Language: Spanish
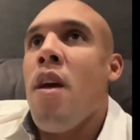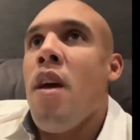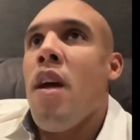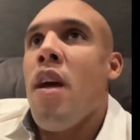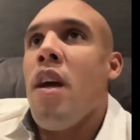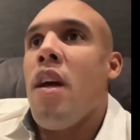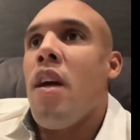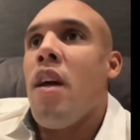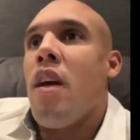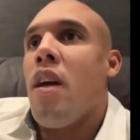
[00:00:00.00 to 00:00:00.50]

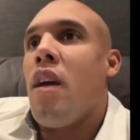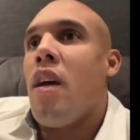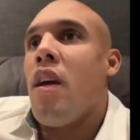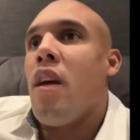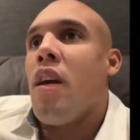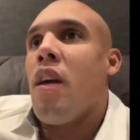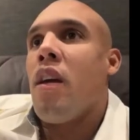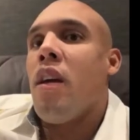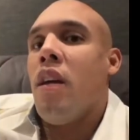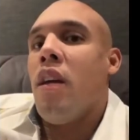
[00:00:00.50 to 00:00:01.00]

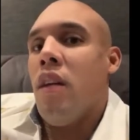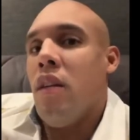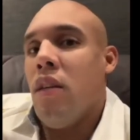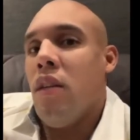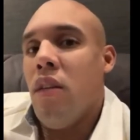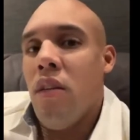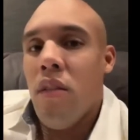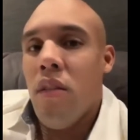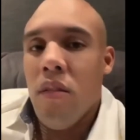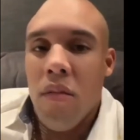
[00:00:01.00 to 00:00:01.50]
Eh,
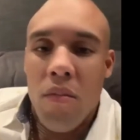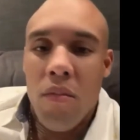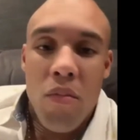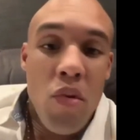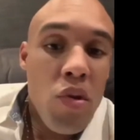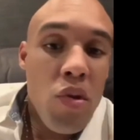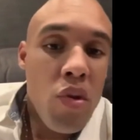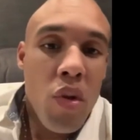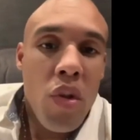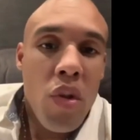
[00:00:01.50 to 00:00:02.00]

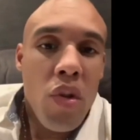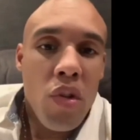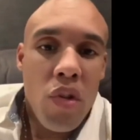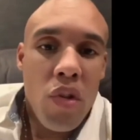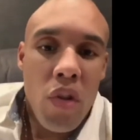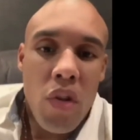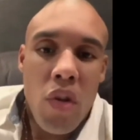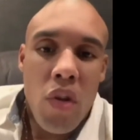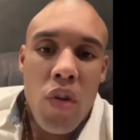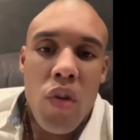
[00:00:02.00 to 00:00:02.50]
muchos de
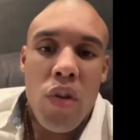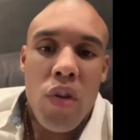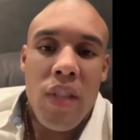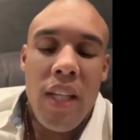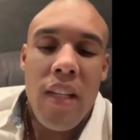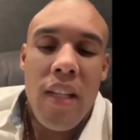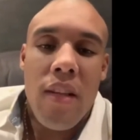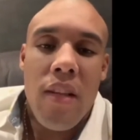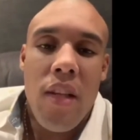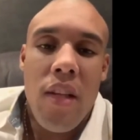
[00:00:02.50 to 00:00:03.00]
nosotros nos
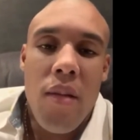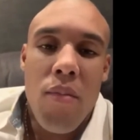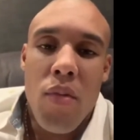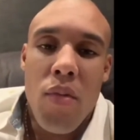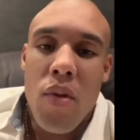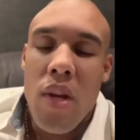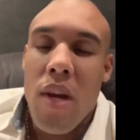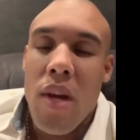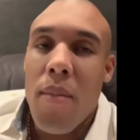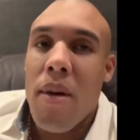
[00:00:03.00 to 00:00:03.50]
sentimos
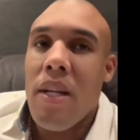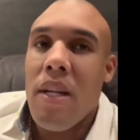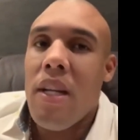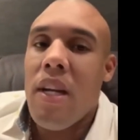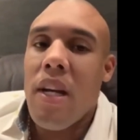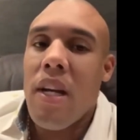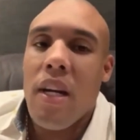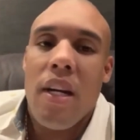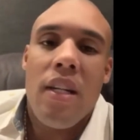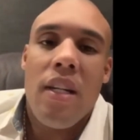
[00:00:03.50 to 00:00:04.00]
de la
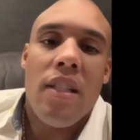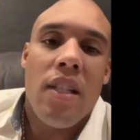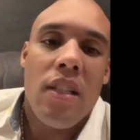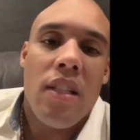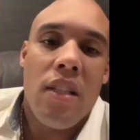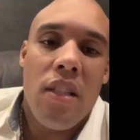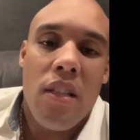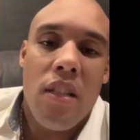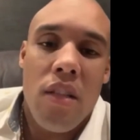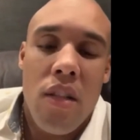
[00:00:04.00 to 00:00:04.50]
manera que él se
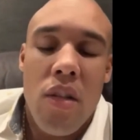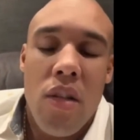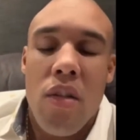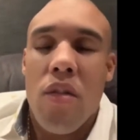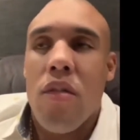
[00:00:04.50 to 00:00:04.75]
sintió,